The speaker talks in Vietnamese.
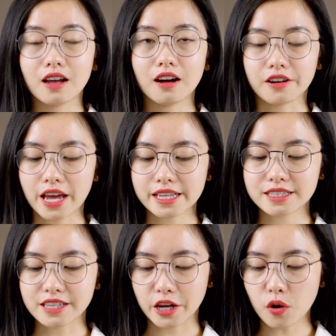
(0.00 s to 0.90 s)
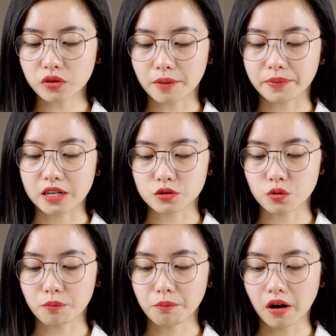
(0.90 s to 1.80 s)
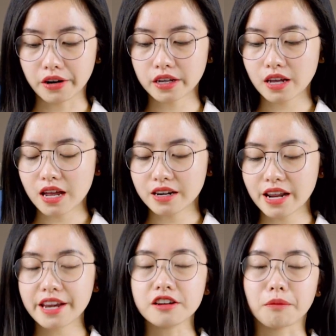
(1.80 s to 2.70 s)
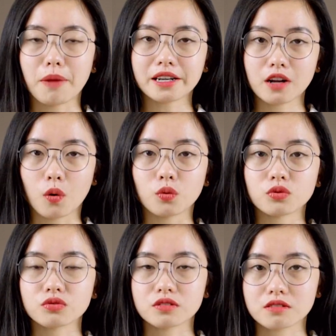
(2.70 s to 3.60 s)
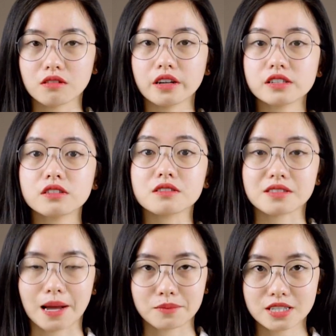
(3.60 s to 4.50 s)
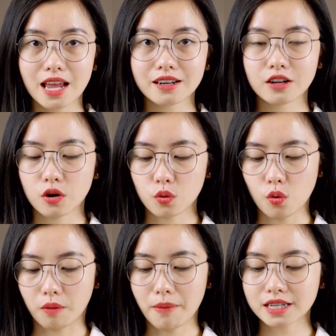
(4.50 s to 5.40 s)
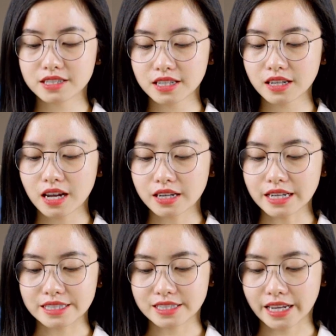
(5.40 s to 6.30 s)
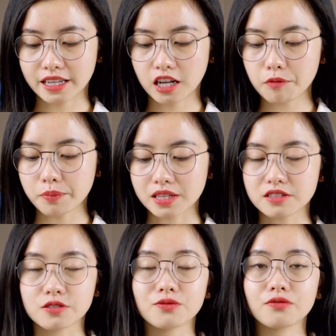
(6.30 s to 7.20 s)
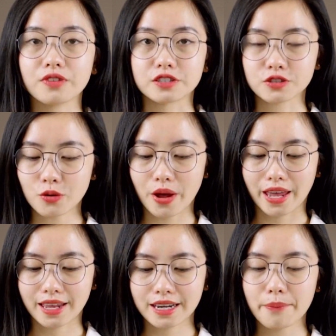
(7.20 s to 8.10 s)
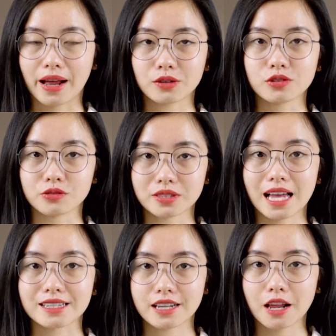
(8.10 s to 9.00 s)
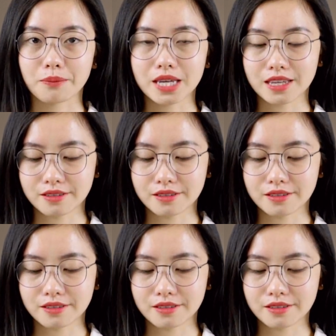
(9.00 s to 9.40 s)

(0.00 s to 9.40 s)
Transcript: Ở đây chế độ tập thể dục mới nên được bắt đầu dưới sự giám sát của bác sĩ để tránh các biến chứng về sức khỏe. Đáp án của chúng ta sẽ là B.